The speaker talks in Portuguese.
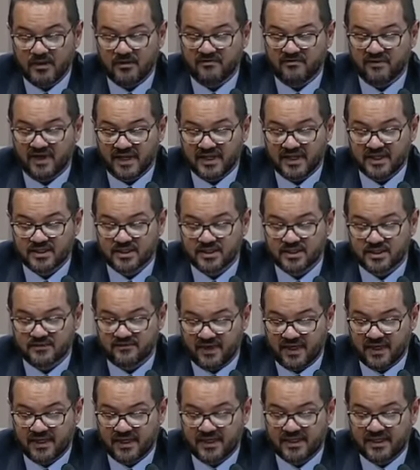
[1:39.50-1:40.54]
Vale,
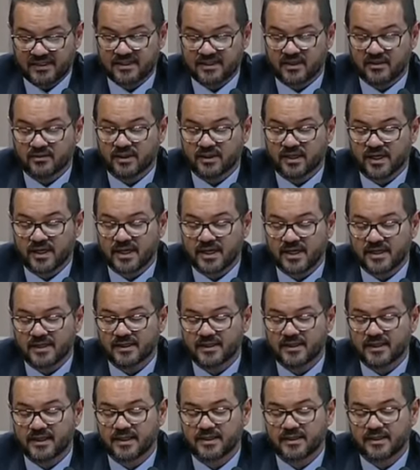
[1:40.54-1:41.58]
vale ressaltar
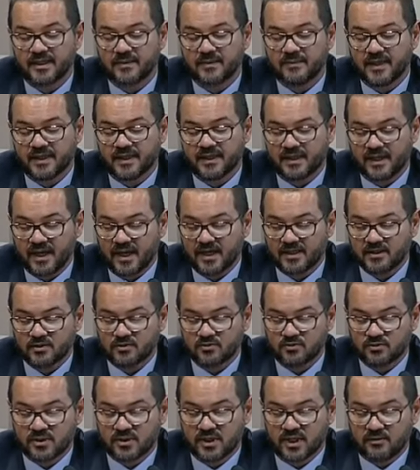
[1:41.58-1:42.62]
que até metade
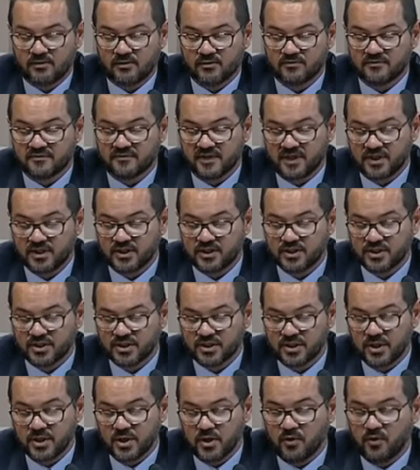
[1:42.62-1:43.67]
do século XX,
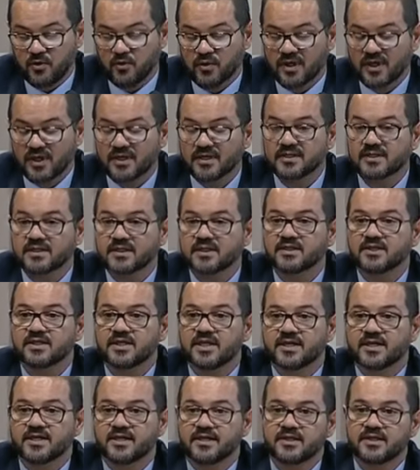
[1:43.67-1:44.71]
o câncer de
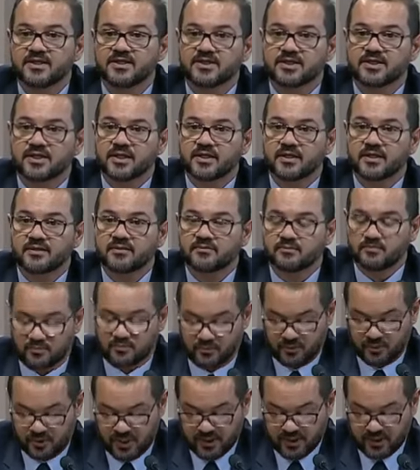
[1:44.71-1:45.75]
laringe era um,
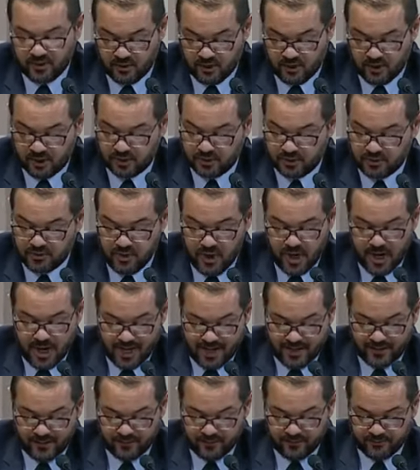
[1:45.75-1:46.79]
um diagnóstico
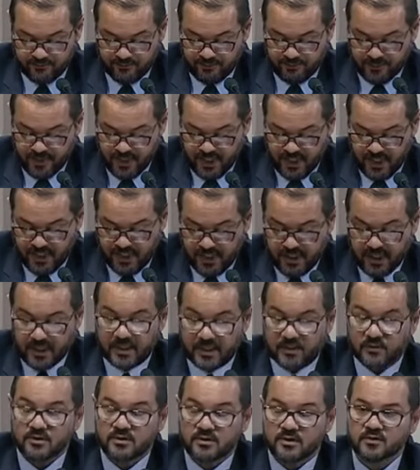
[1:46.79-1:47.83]
raro,
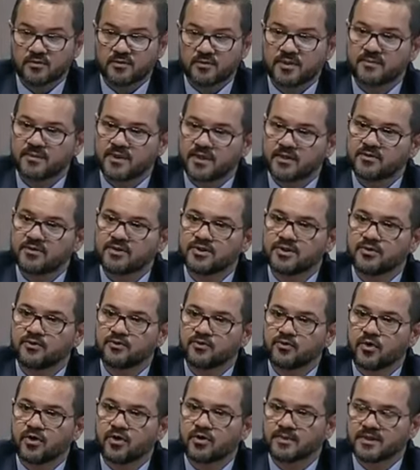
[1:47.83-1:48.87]
e os seus primeiros
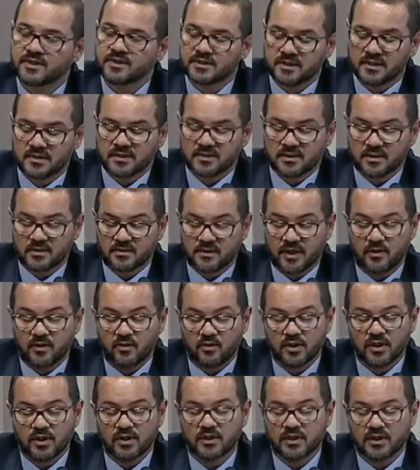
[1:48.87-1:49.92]
sintomas, que são a
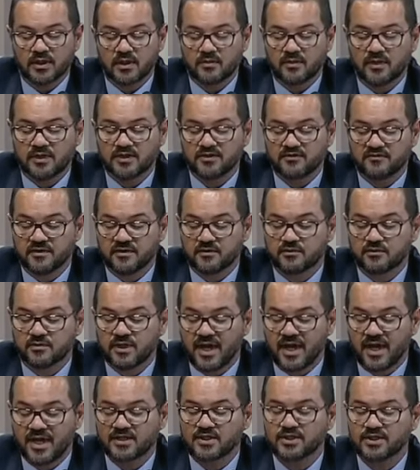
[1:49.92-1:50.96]
rouquidão, as
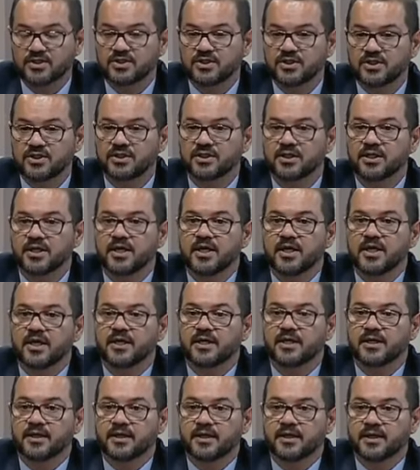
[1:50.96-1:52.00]
dificuldades de,
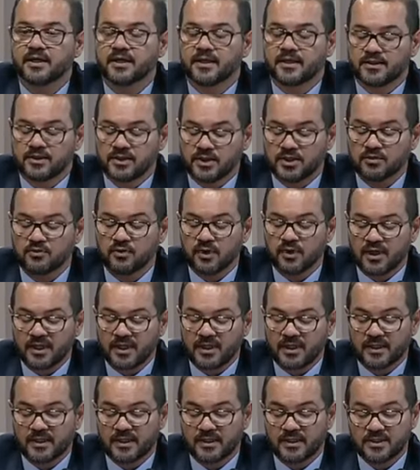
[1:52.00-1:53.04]
eh, de
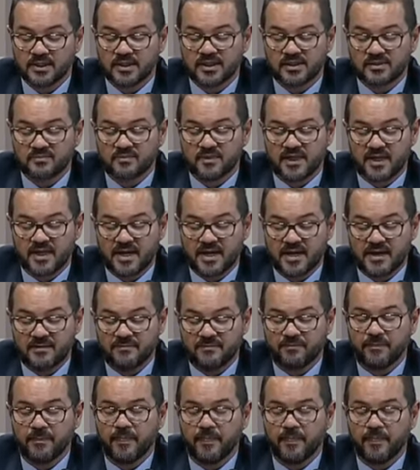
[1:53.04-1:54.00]
engolir e de respirar,